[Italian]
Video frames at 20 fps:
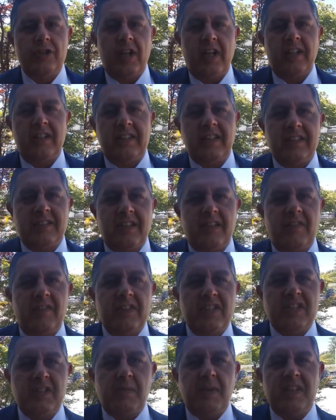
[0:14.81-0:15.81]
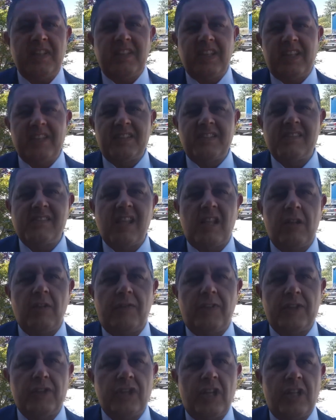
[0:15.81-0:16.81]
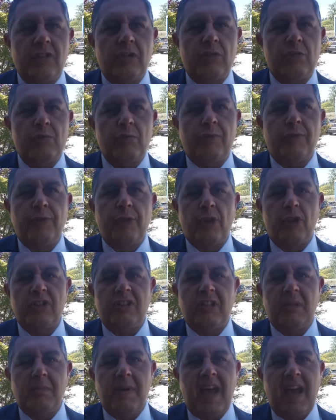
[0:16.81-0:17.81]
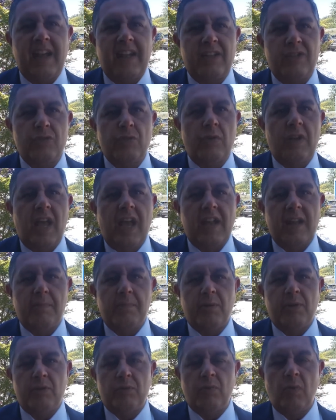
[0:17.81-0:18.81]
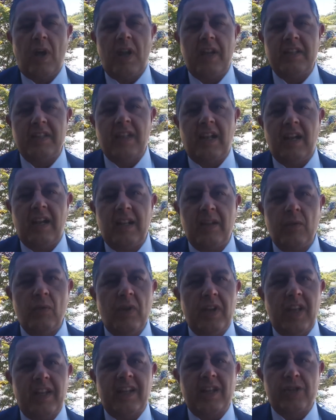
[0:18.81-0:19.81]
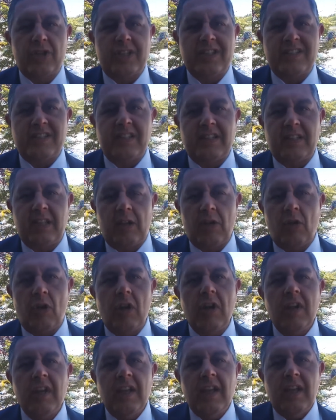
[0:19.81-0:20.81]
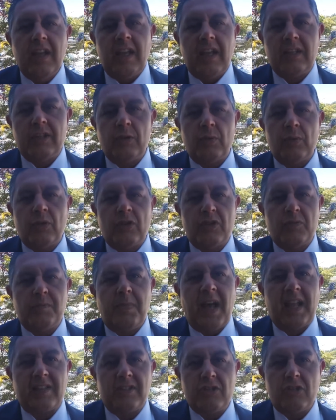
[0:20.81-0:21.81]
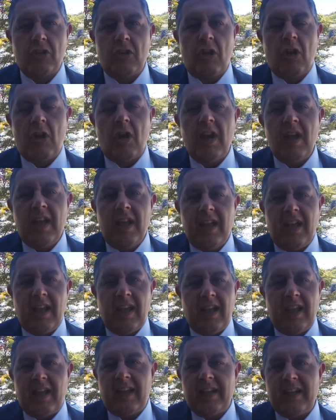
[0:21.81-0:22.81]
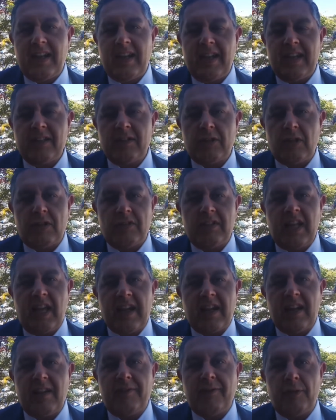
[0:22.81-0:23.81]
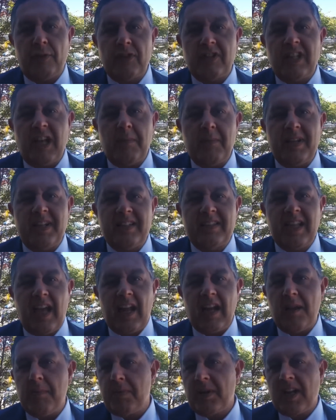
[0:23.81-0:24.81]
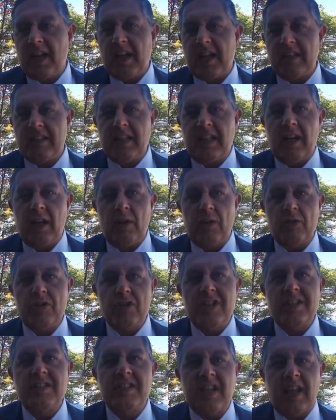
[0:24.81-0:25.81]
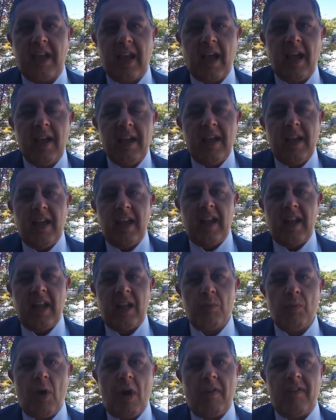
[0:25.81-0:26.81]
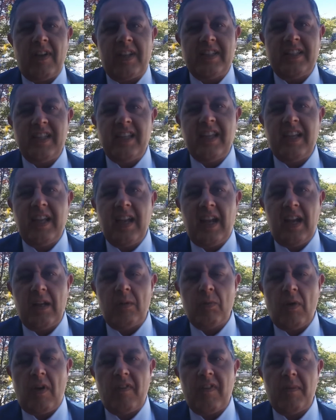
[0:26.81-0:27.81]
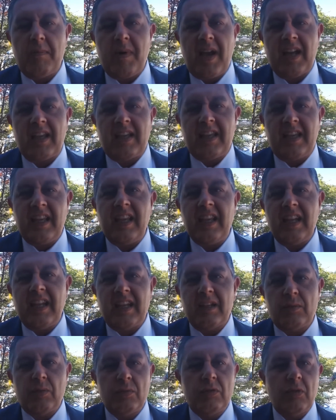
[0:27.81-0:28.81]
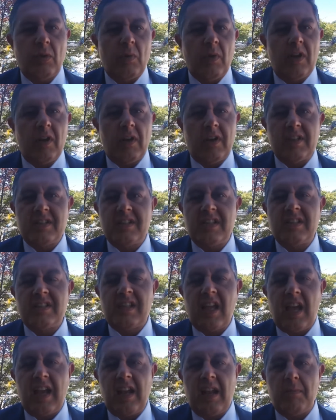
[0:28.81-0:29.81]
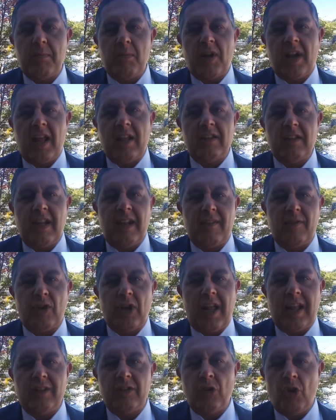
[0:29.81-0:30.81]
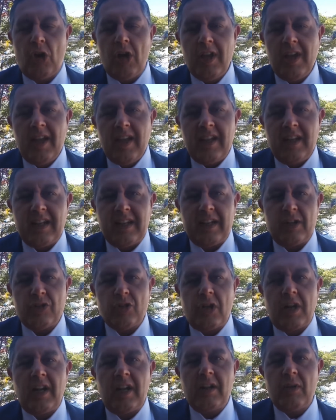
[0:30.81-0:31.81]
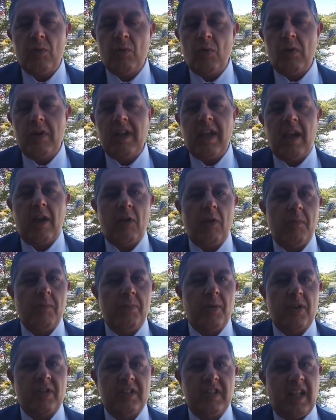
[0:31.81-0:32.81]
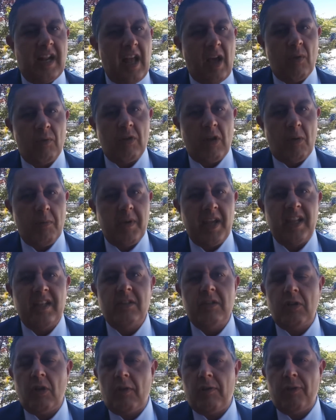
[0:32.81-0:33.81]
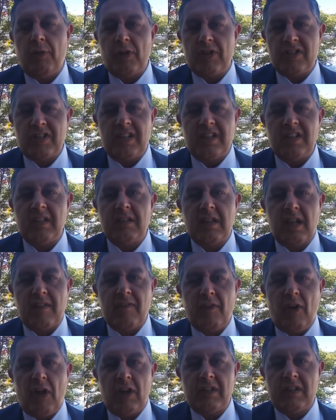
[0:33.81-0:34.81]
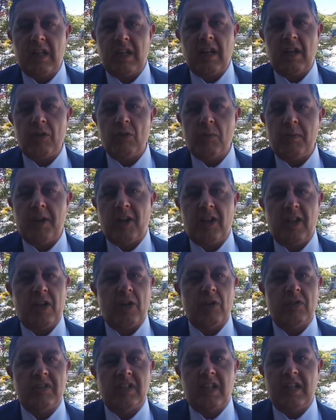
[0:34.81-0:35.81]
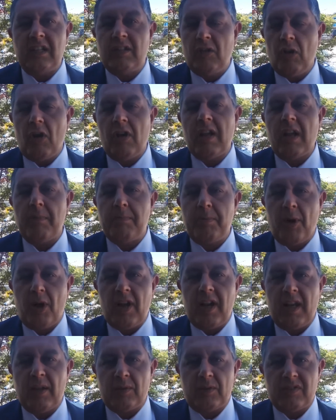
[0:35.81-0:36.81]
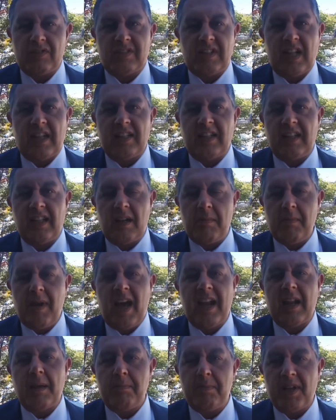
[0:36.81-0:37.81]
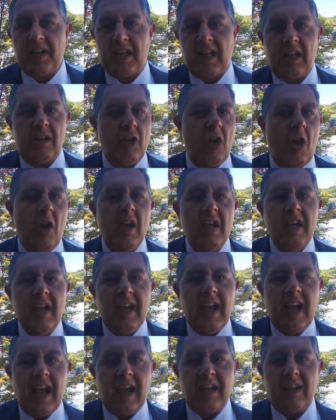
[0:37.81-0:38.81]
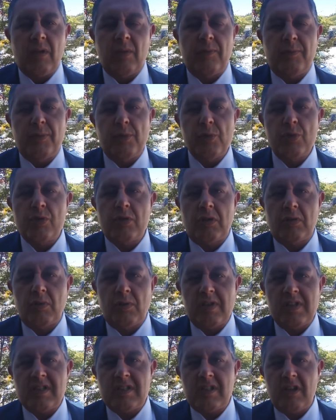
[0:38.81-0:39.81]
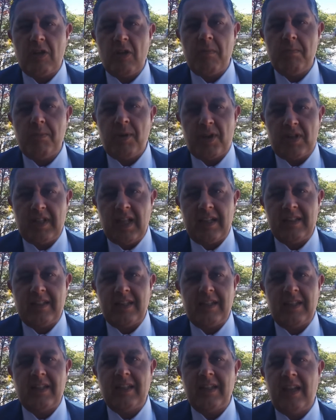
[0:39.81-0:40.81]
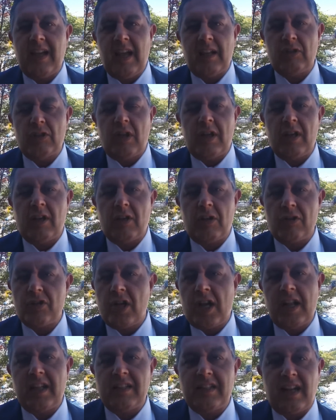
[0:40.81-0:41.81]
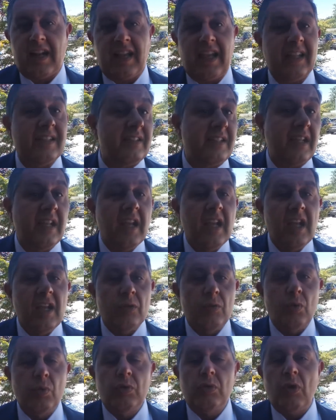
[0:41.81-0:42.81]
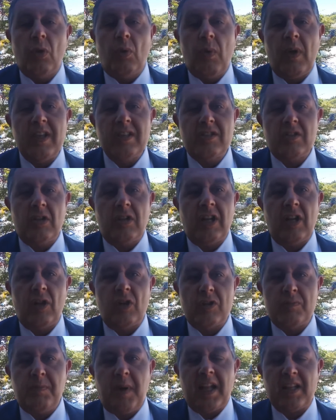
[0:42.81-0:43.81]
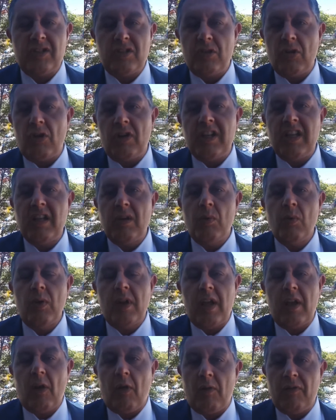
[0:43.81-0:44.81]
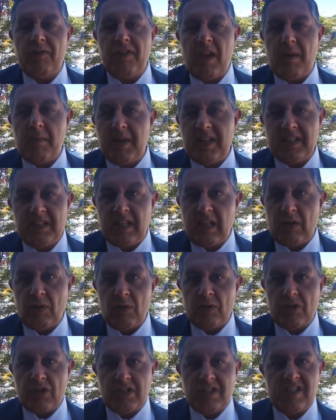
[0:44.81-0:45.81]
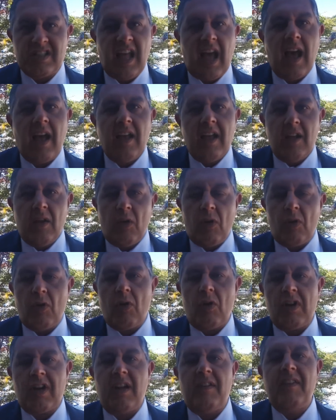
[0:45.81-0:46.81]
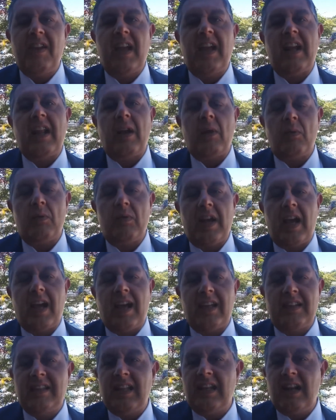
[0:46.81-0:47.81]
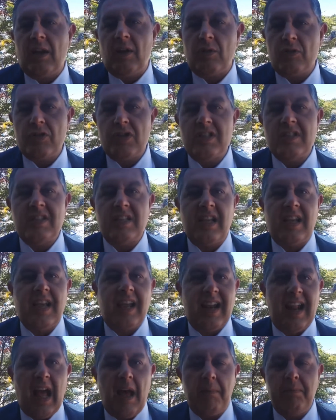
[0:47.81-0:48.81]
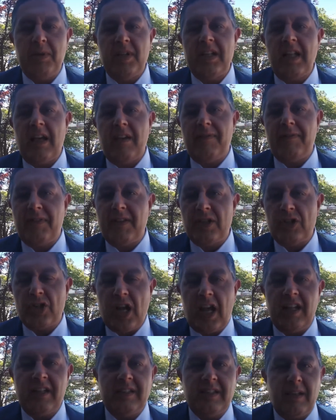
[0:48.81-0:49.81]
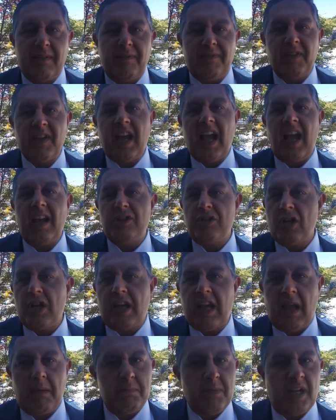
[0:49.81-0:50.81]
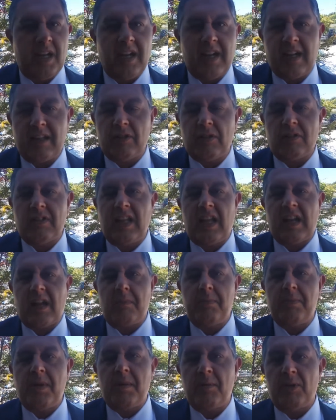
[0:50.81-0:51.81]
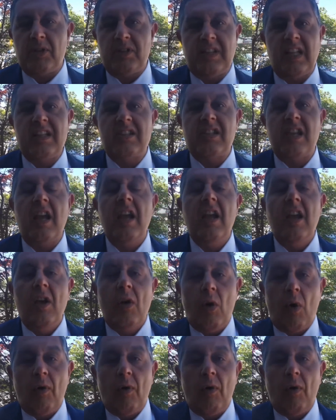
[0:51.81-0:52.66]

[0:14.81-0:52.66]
giganteschi investimenti che si stanno facendo sul fronte mare, sulle aree portuali della Liguria, necessitano eh, di uno spazio eh, nell'entroterra fondamentale per la catena logistica. Eh, la nuova diga, le nuove banchine, tutto quello che si sta elaborando e lavorando in Regione Liguria comporterà un aumento forse di tre volte del numero dei contenitori e poi le autostrade del mare, perché no, anche un flusso turistico importante dedicato alle crociere e ai traghetti tutto questo nello spazio Ligure ovviamente non ci sta, occorre avere una catena logistica rapida, efficiente, efficace che abbia nel retroterra piemontese